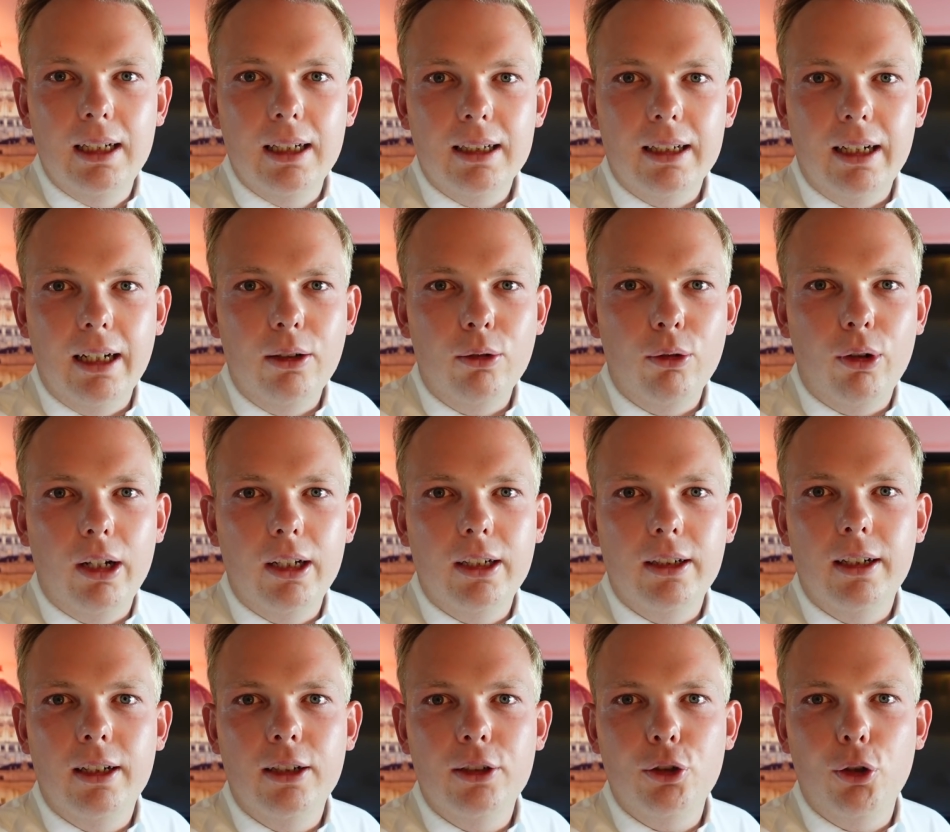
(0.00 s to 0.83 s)
Gleich noch
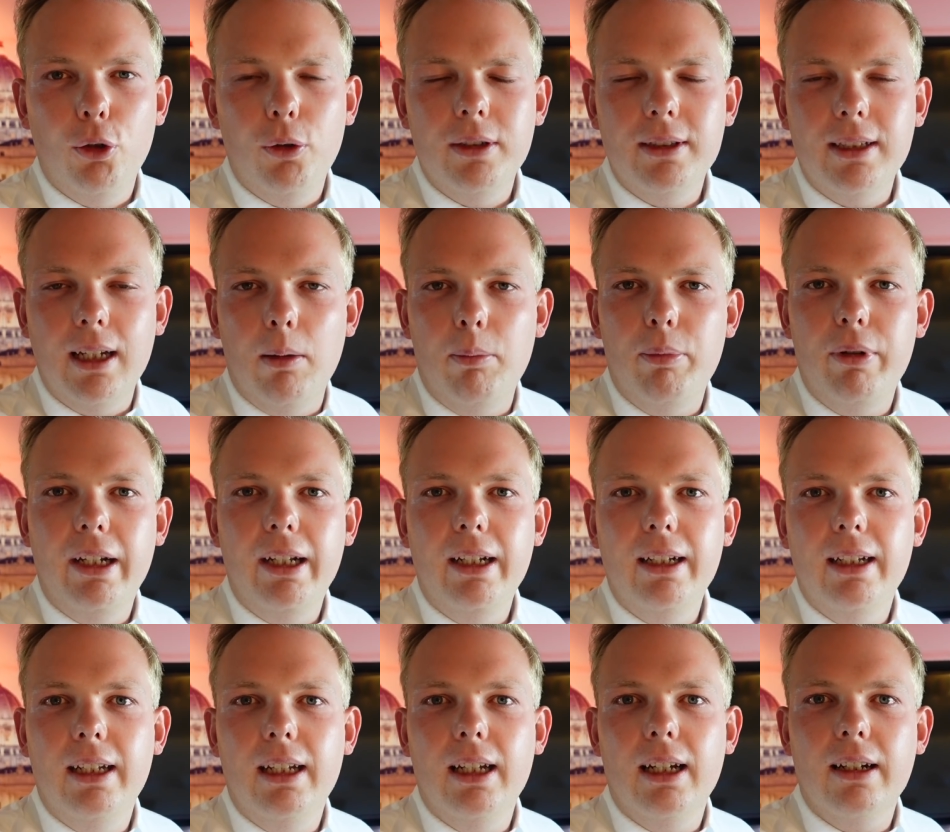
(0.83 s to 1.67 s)
ein schönes
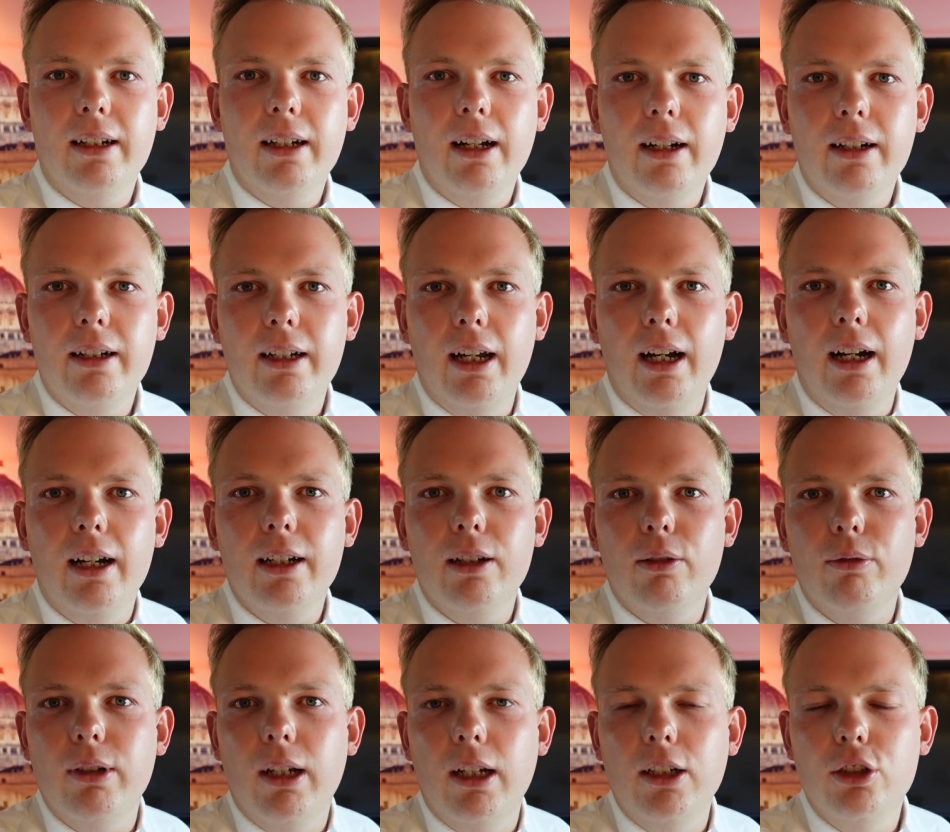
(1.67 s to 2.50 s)
Ablegen hier in
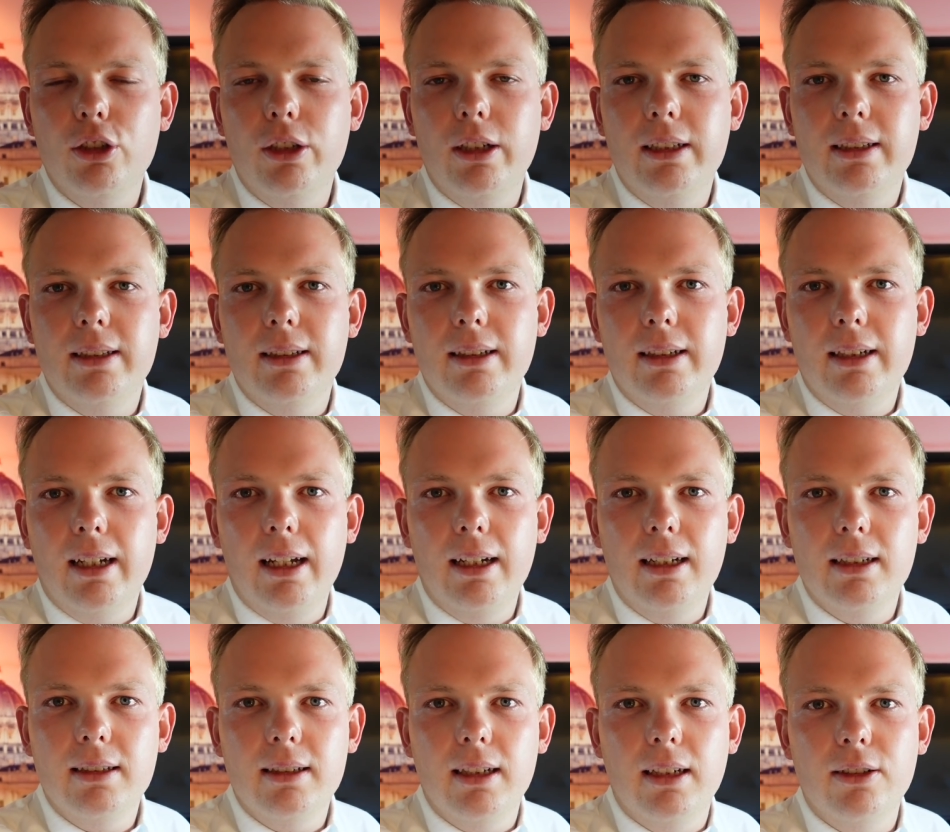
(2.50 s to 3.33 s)
Cagliari und anschließend
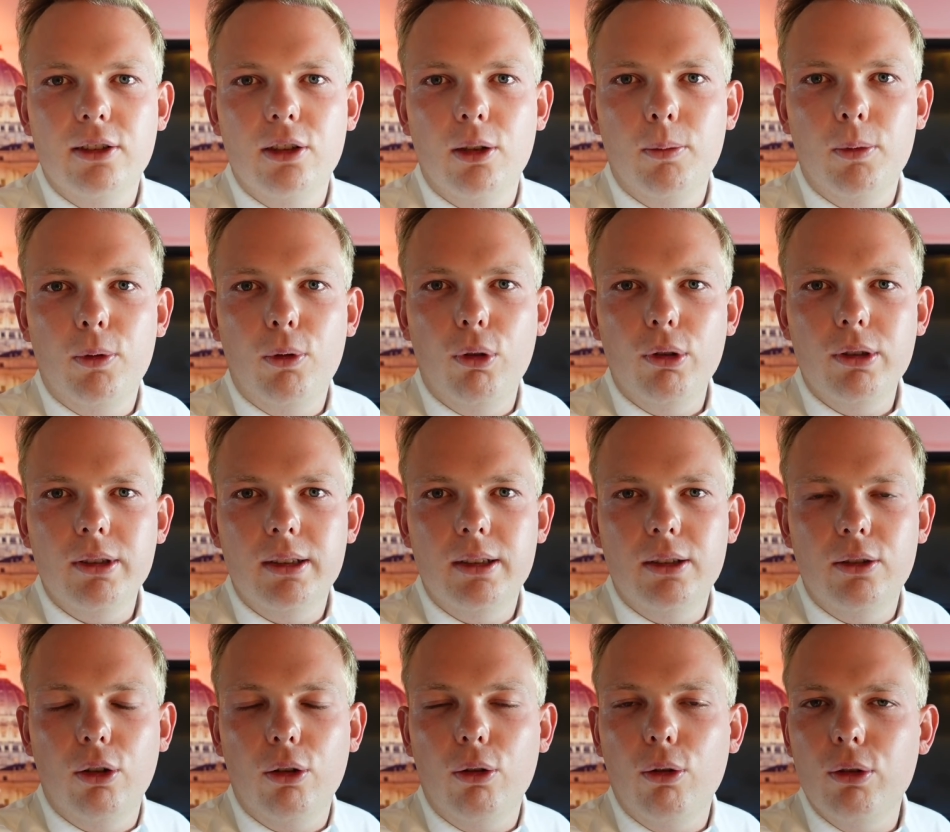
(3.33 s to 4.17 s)
geht es dann zum
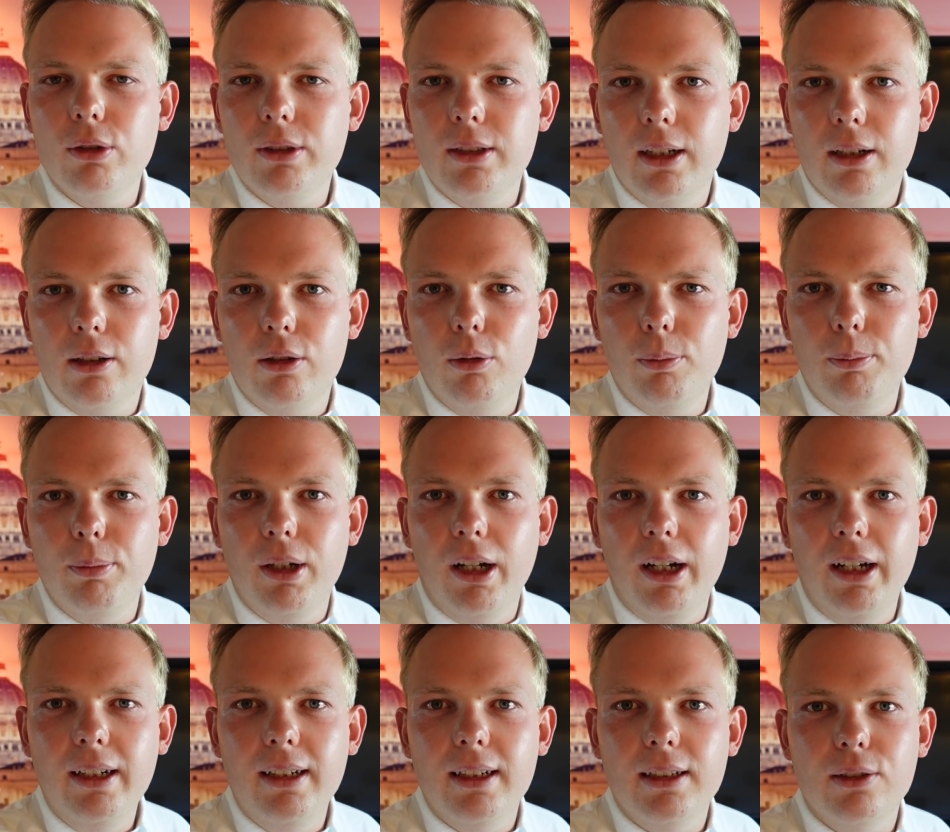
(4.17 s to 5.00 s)
Kost, zur Costa Club
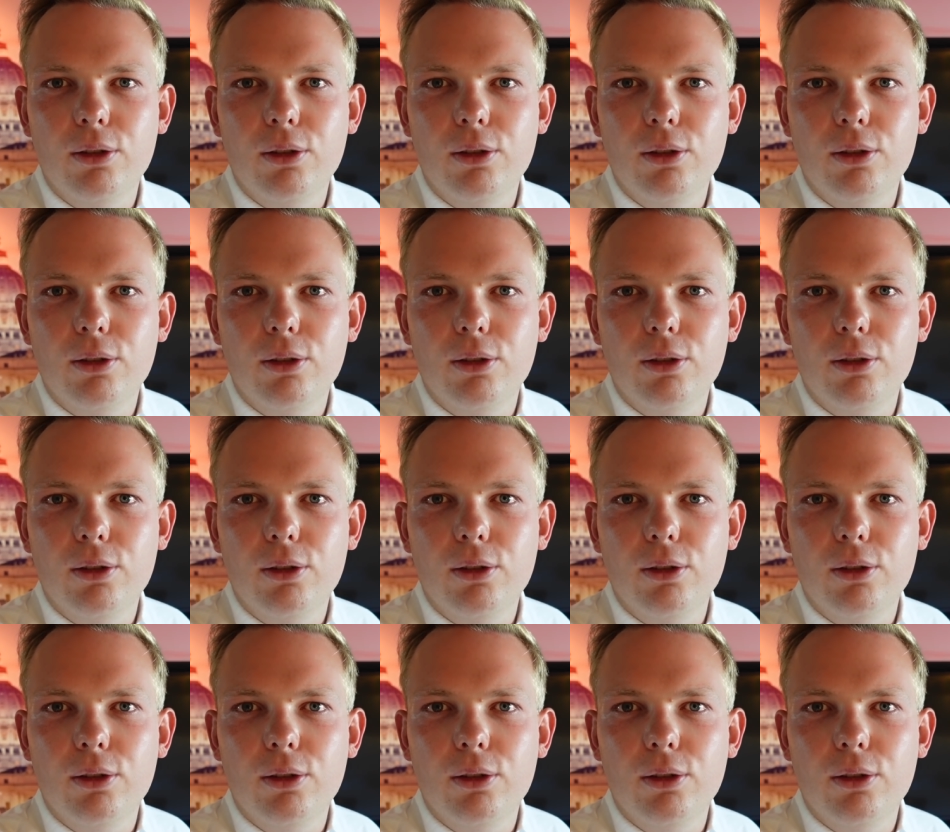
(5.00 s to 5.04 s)
Night.